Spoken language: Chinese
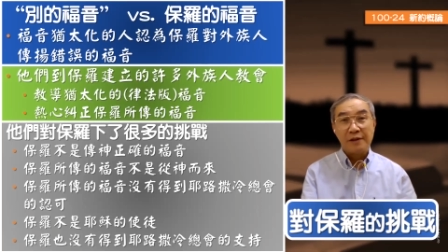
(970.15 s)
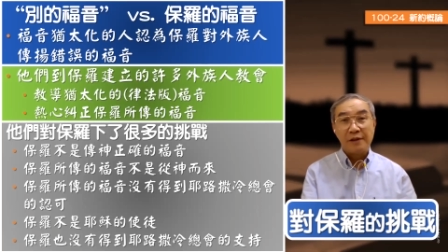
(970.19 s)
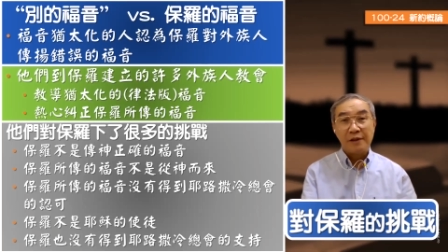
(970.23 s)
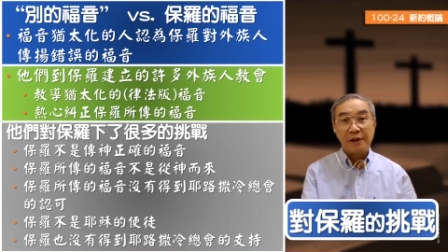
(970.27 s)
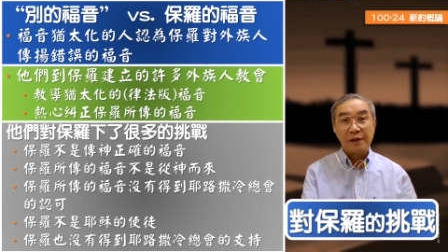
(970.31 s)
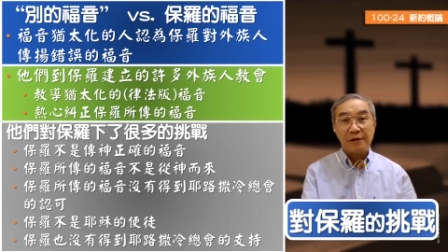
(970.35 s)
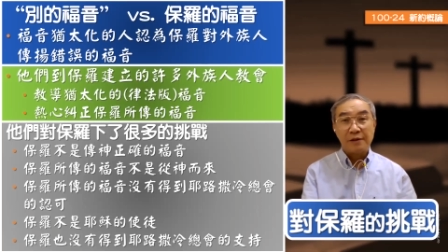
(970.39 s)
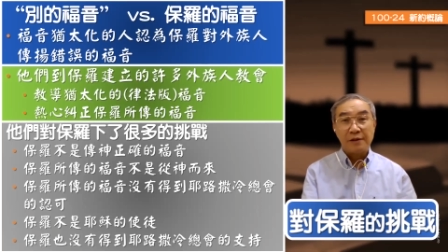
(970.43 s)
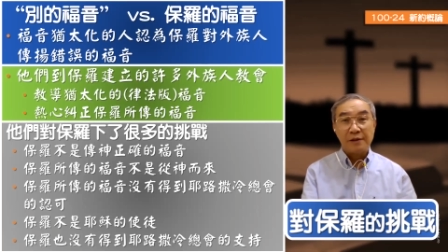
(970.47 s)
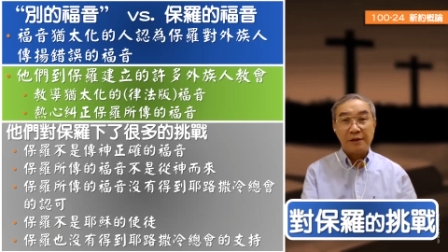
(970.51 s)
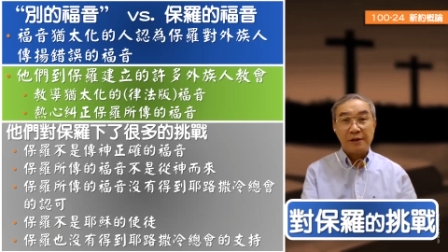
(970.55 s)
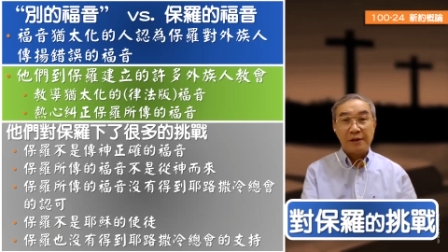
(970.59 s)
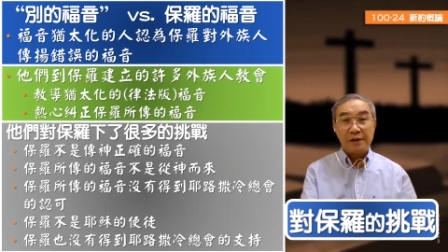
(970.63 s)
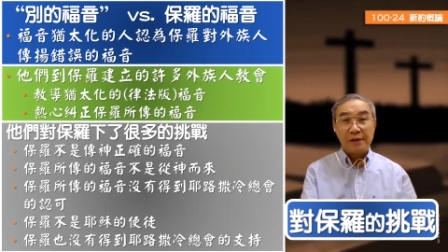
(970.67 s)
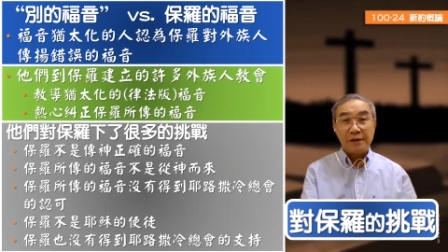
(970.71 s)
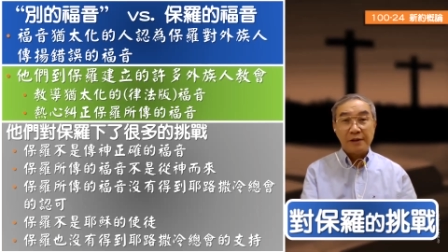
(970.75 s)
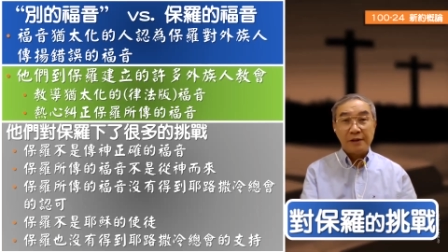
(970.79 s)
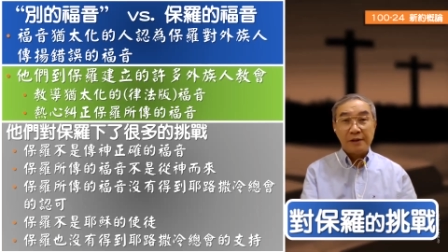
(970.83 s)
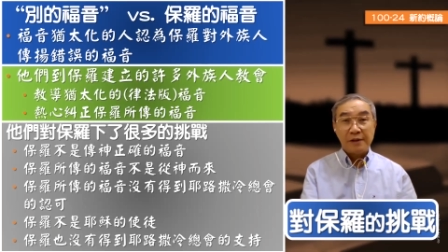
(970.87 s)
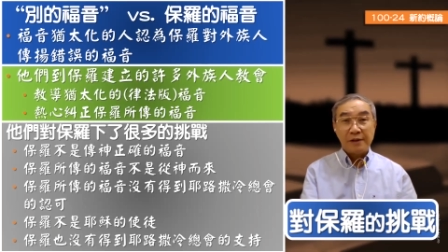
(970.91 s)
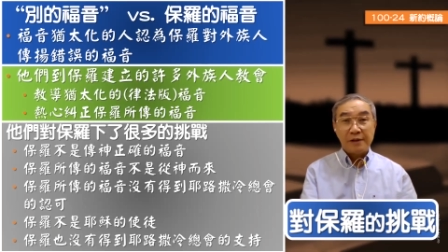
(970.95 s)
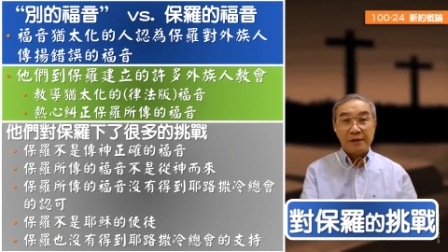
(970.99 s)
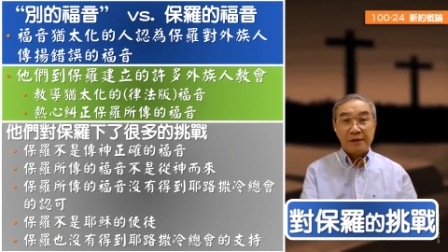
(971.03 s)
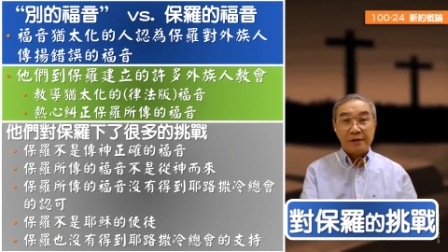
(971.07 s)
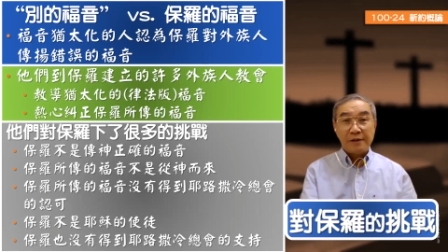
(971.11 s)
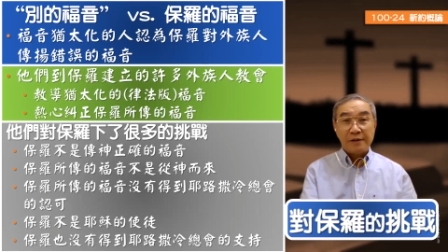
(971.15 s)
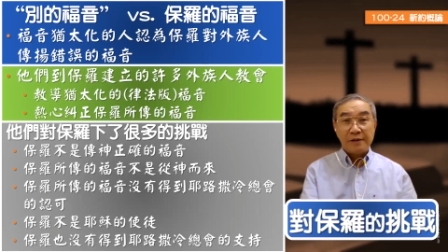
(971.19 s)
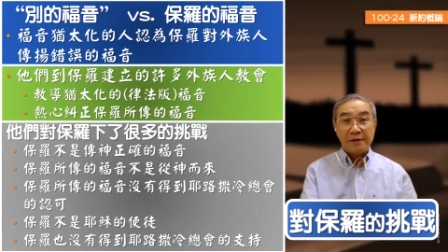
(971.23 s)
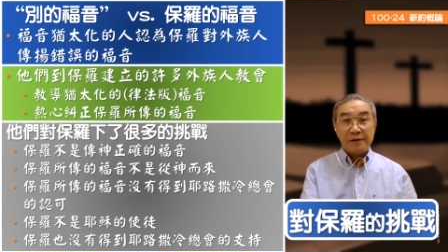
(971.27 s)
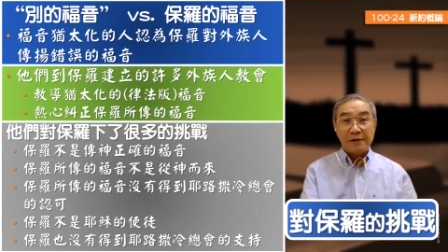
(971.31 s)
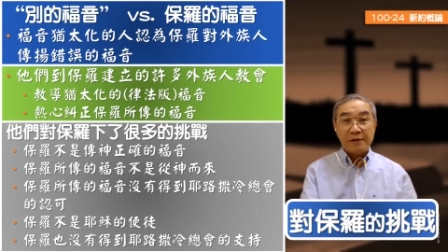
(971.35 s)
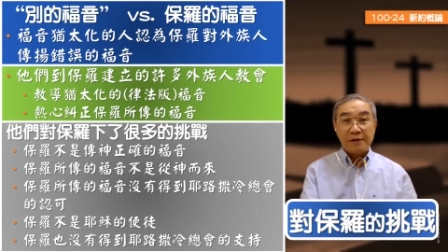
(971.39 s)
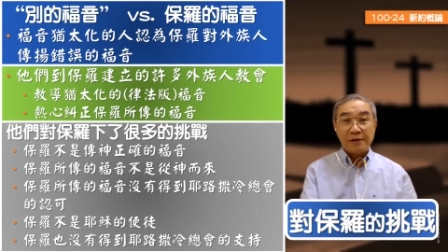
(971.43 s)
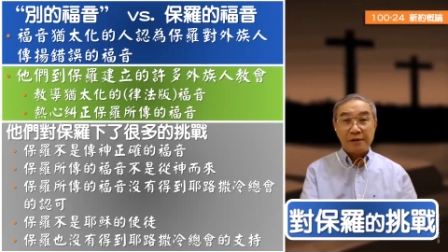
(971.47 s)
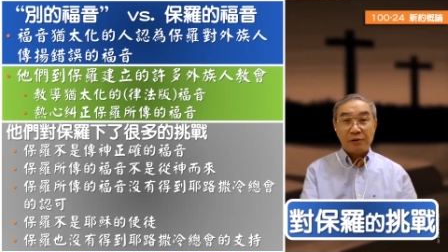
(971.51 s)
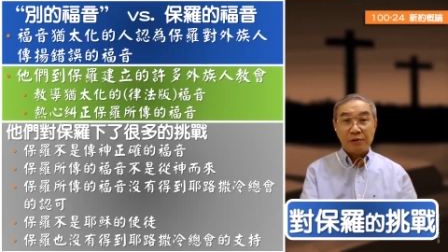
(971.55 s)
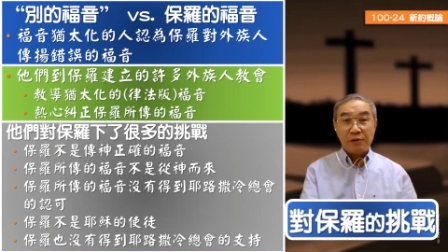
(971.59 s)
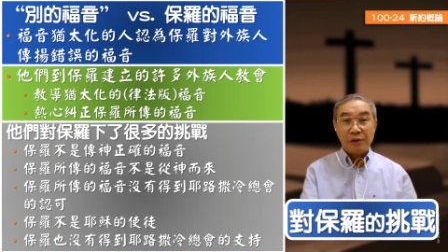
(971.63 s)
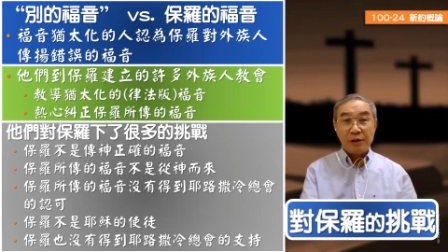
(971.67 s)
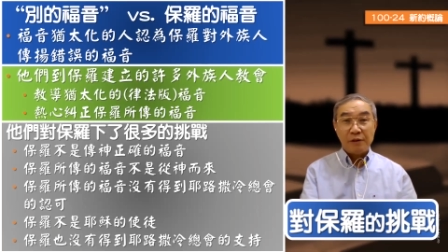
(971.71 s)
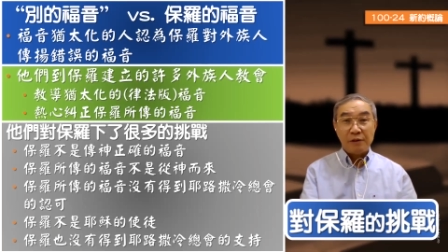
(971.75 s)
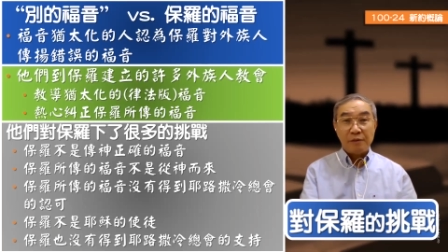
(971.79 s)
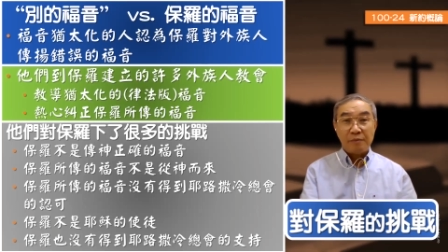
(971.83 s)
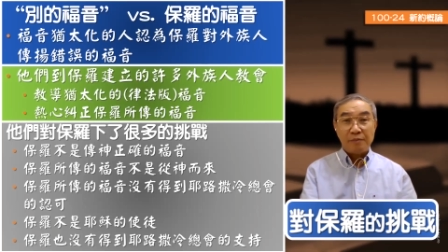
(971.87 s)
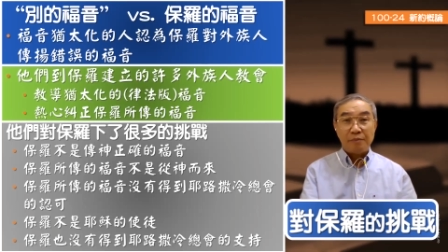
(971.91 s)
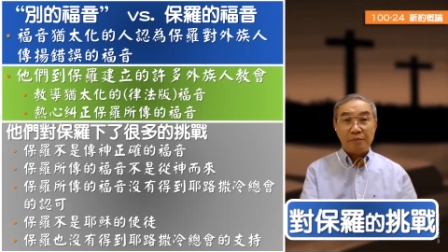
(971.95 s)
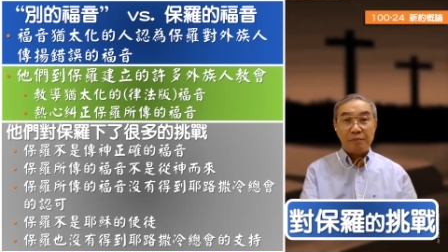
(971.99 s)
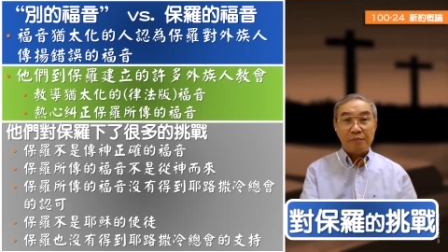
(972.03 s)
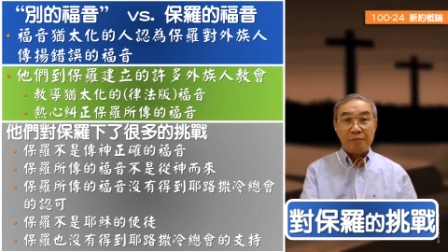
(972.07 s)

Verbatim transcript: 那这个对